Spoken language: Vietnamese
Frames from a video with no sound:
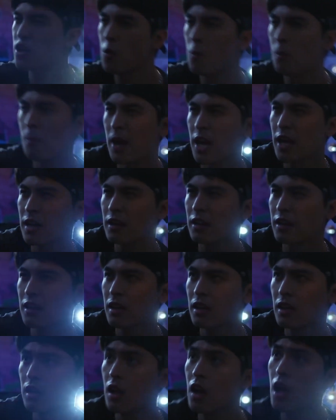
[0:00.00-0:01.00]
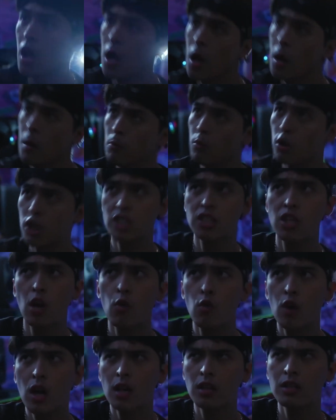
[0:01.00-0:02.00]
và yêu mến mỗi khi
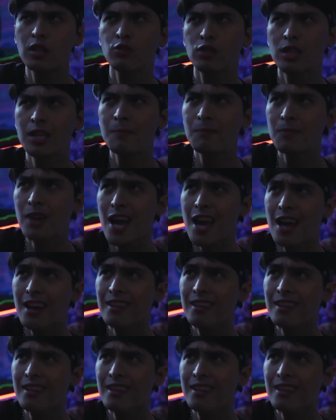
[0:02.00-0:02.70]
cháu cần được tìm